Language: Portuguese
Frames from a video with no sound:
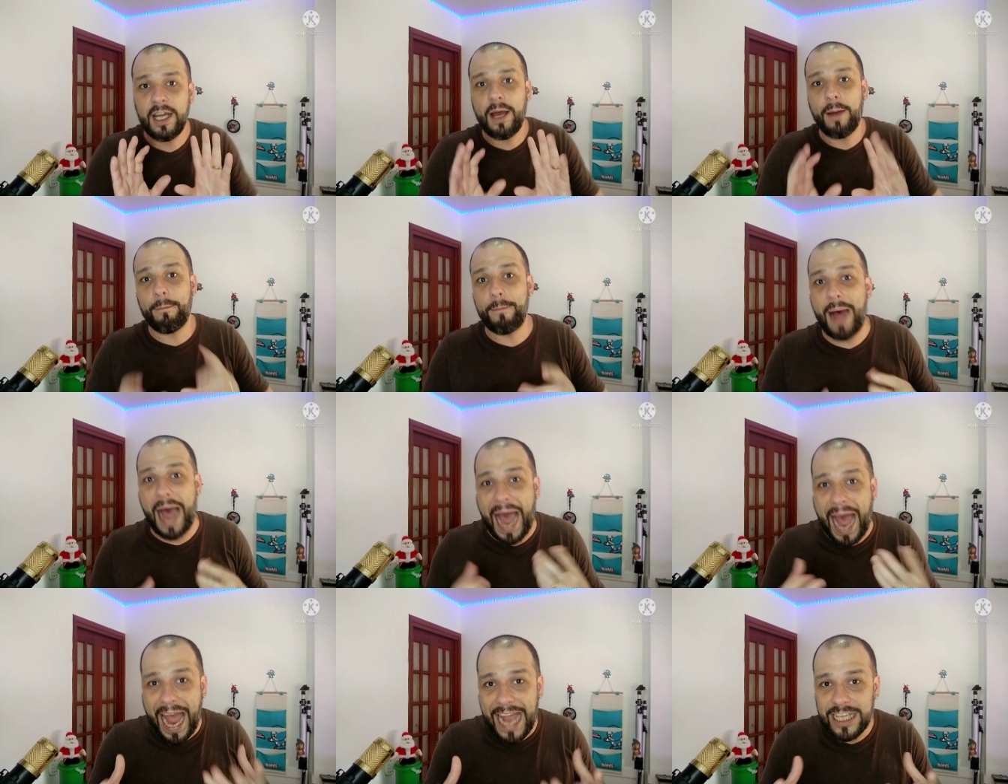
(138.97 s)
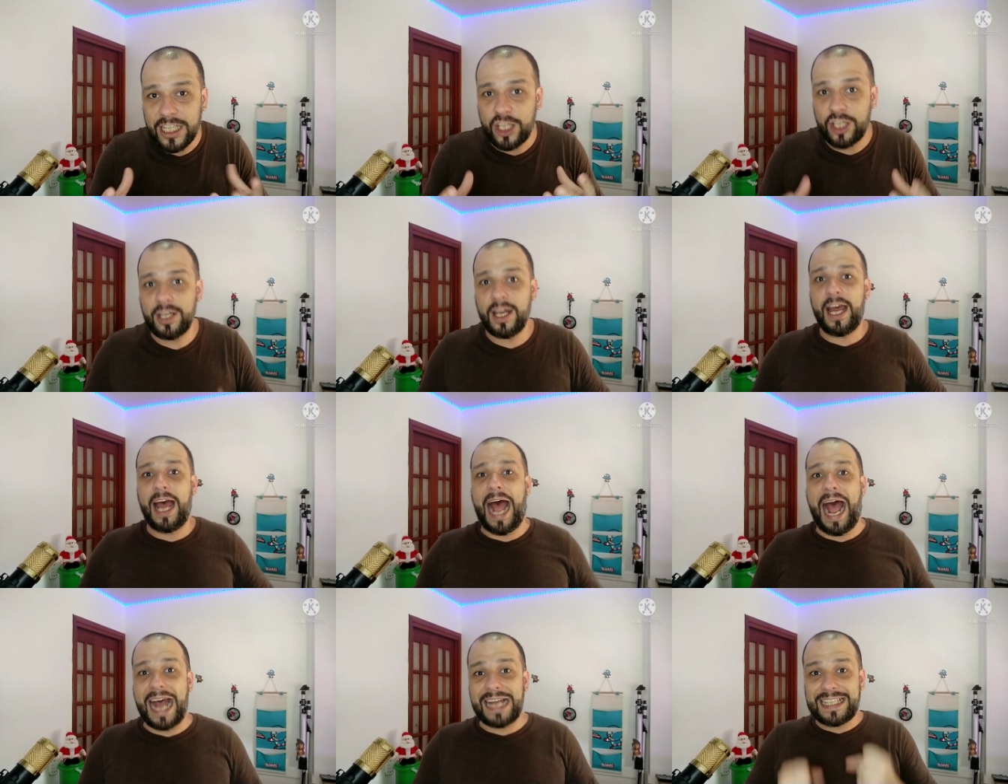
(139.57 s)
Mas
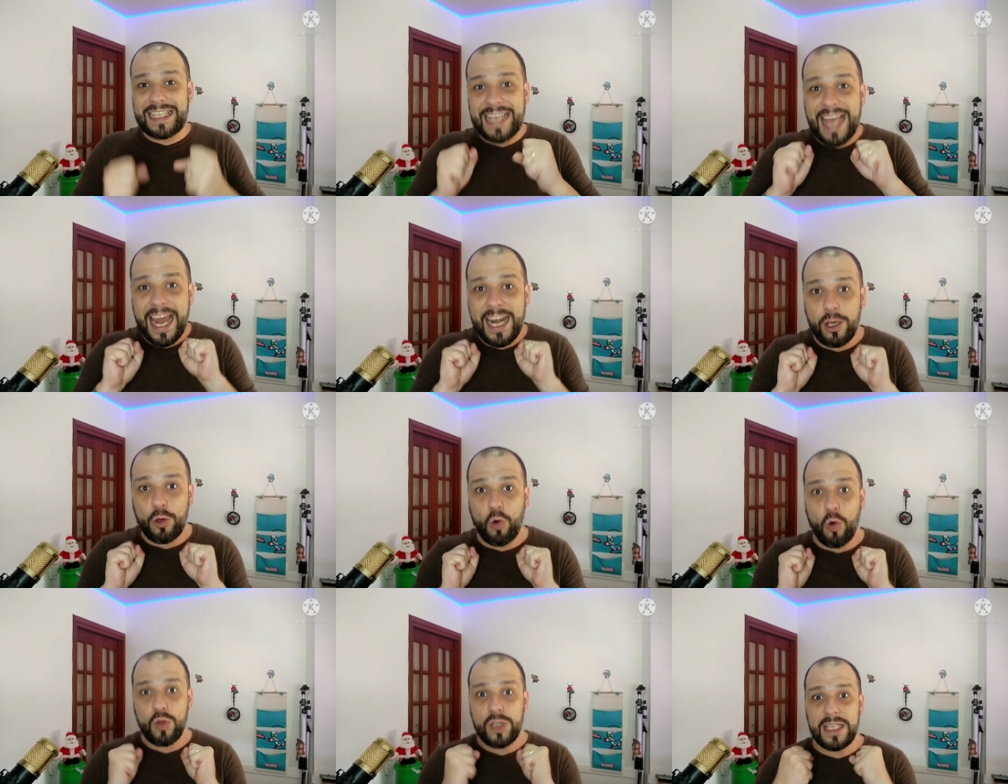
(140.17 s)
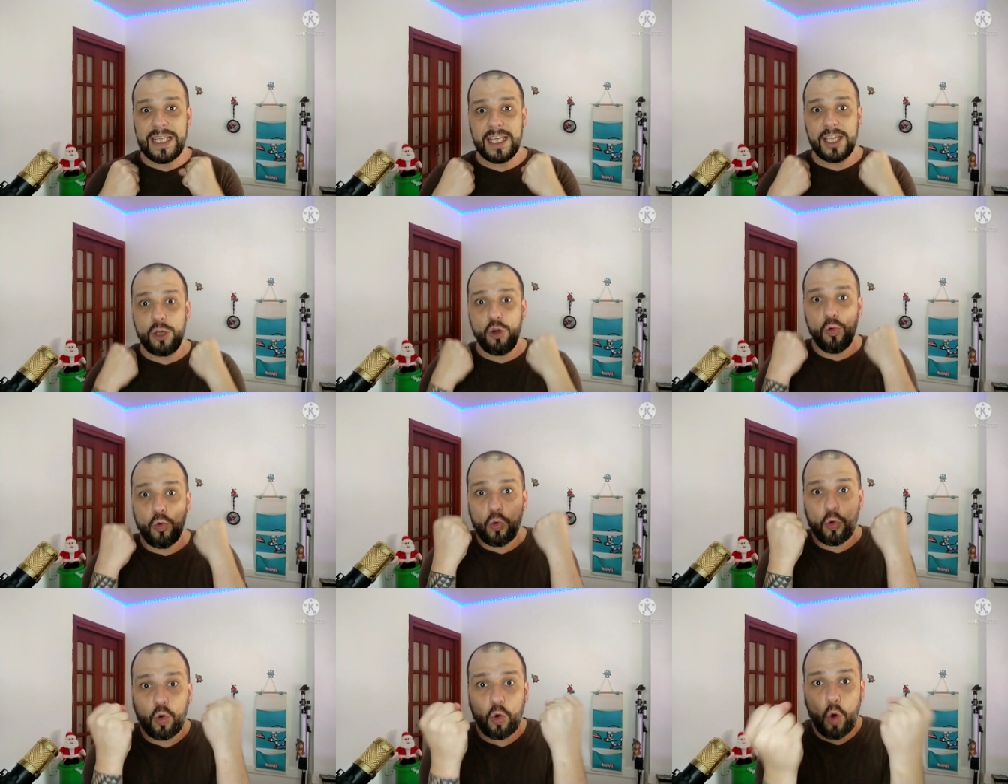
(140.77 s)
a série
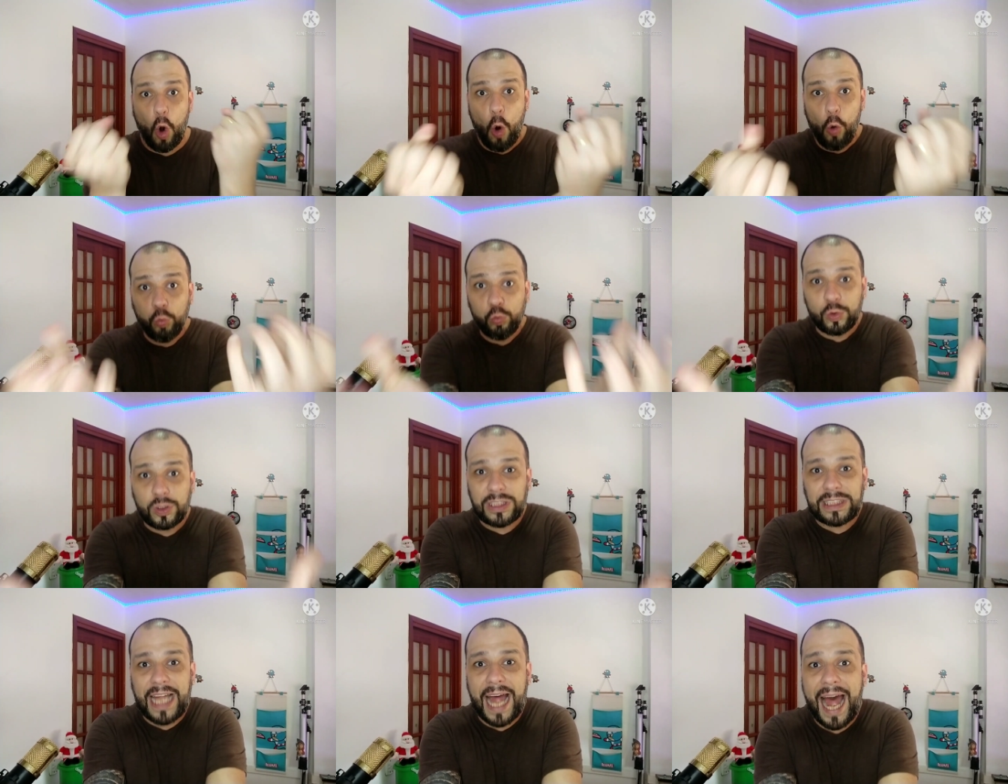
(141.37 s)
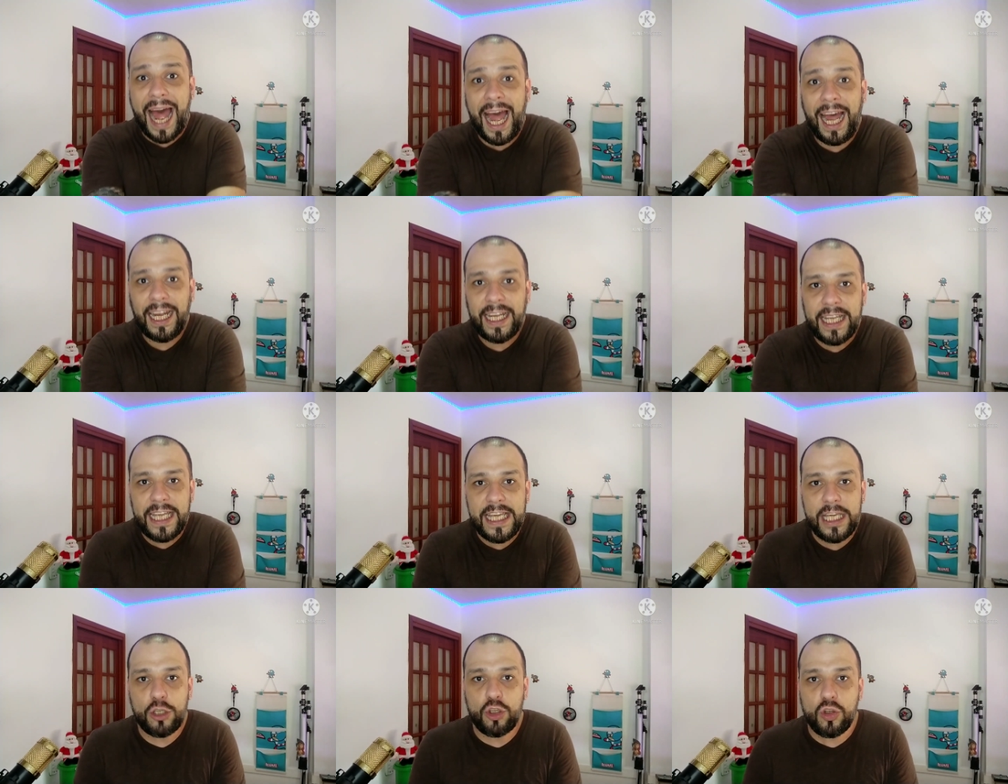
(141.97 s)
conseguiu contar
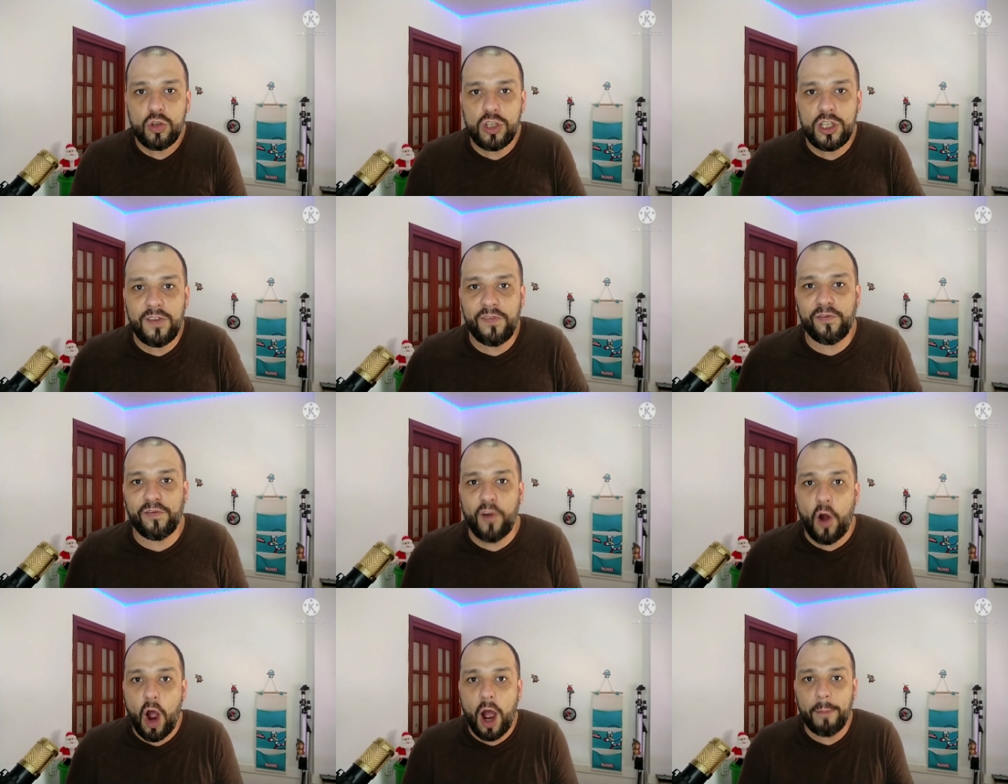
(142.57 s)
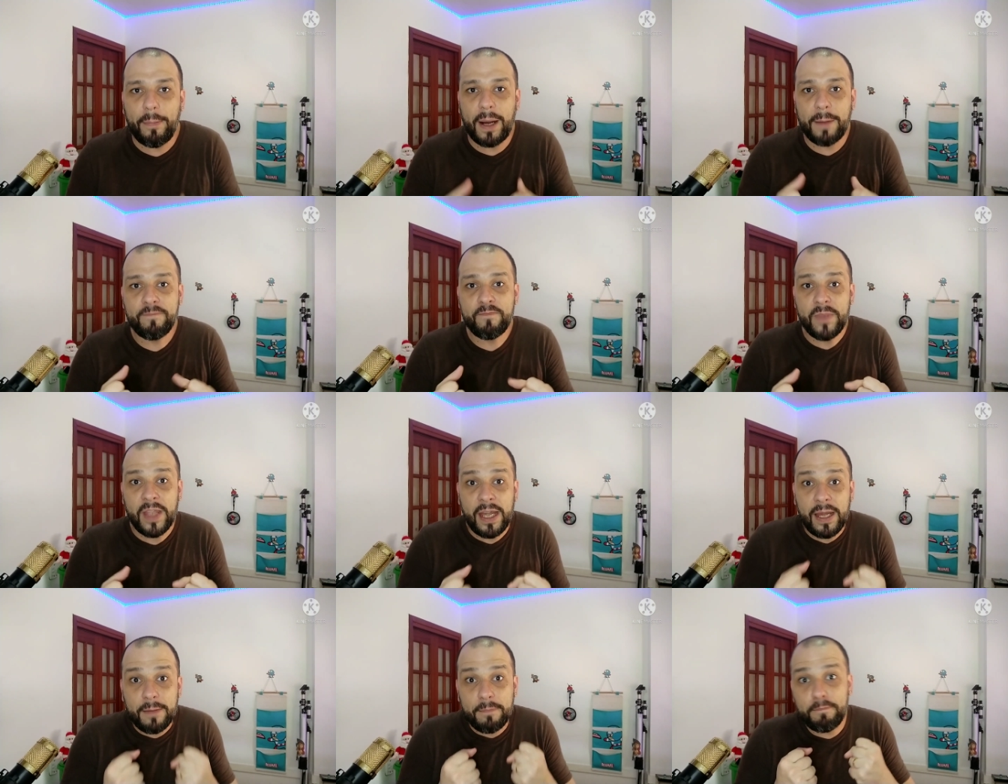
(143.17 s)
isso de forma
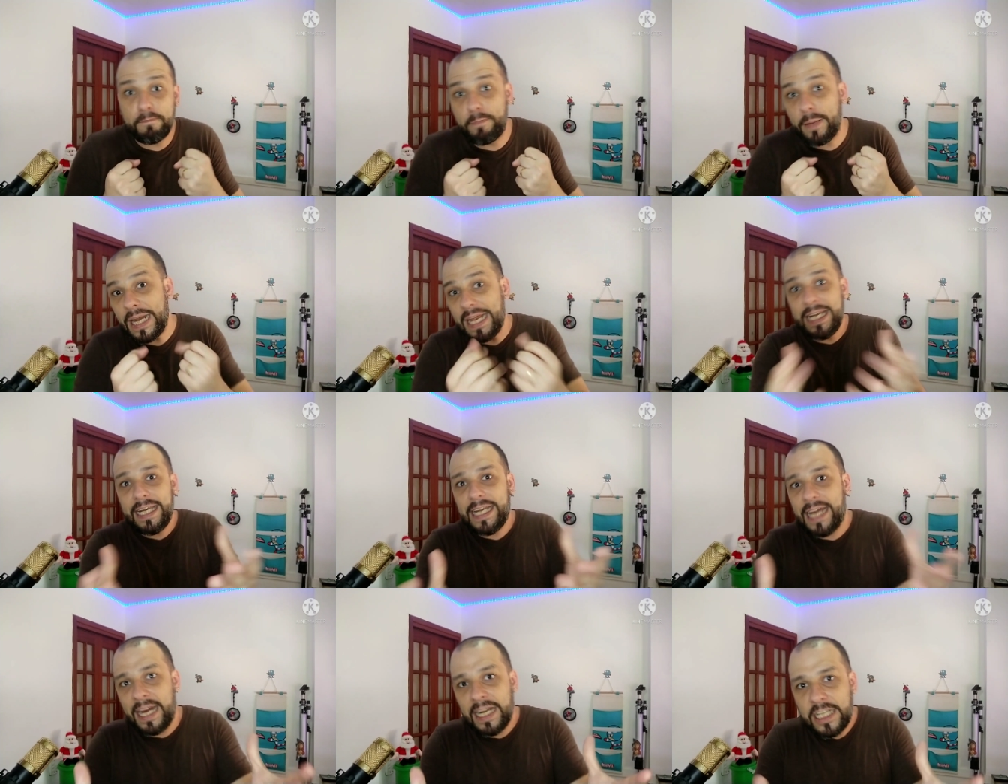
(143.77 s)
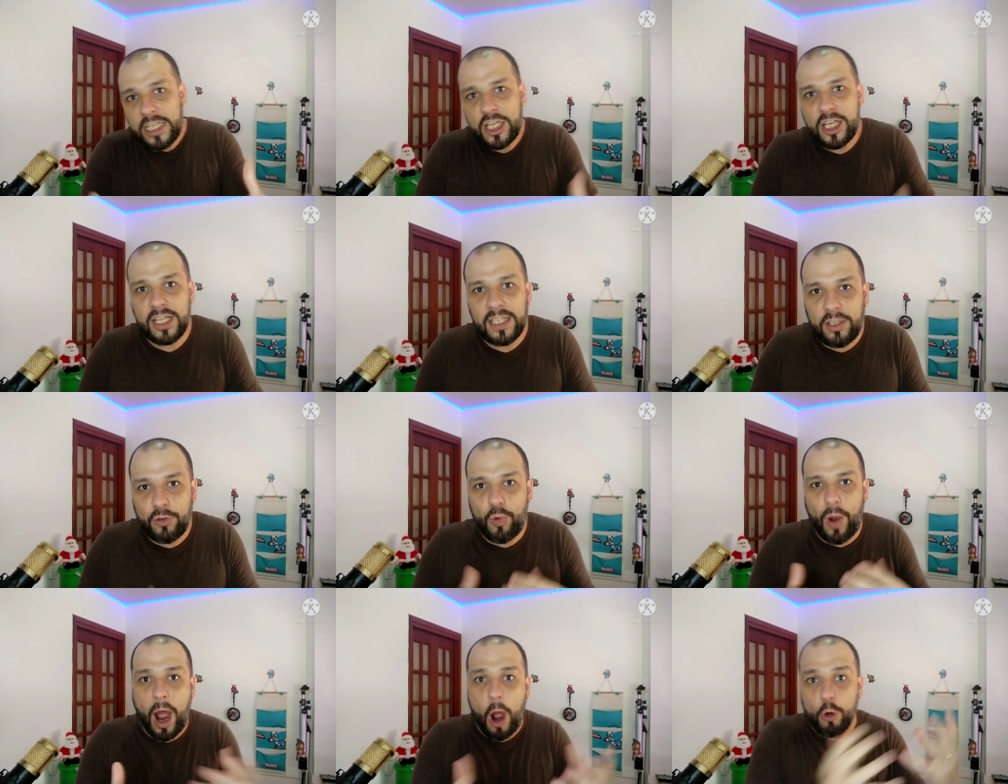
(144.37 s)
brilhante
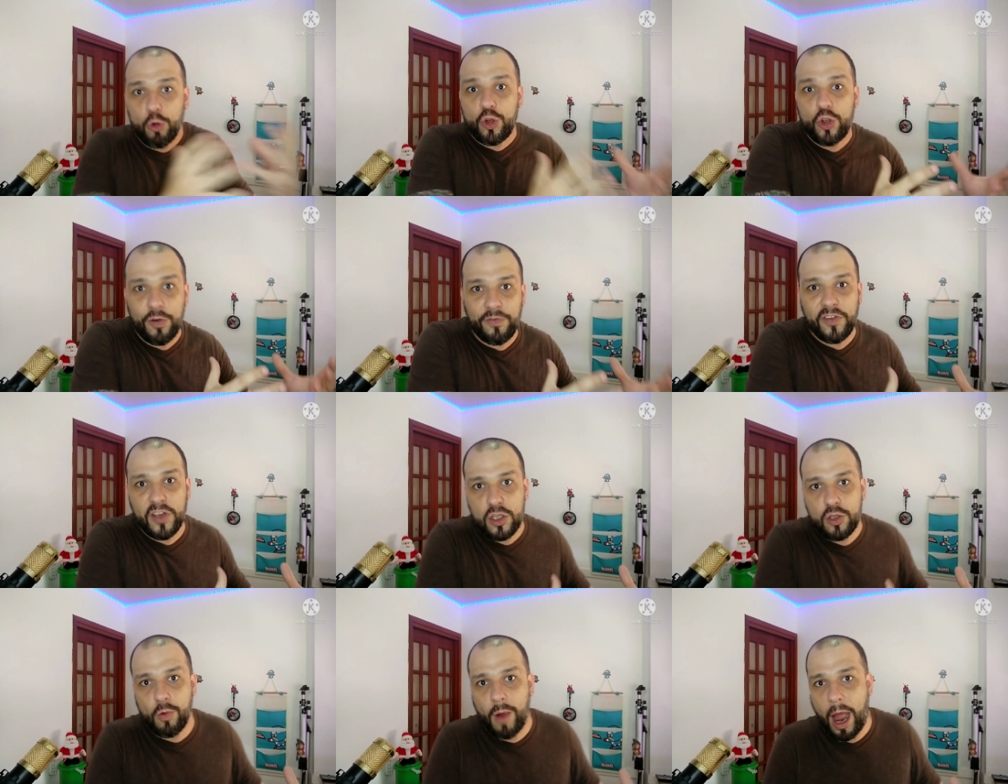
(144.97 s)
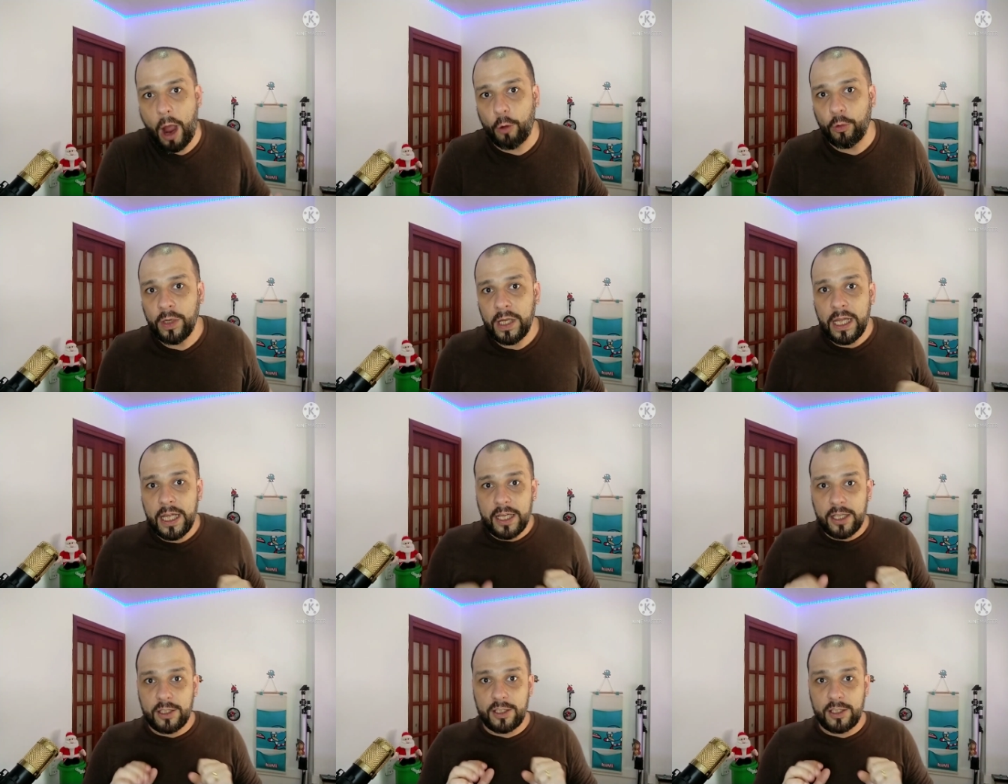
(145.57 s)
no audiovisual.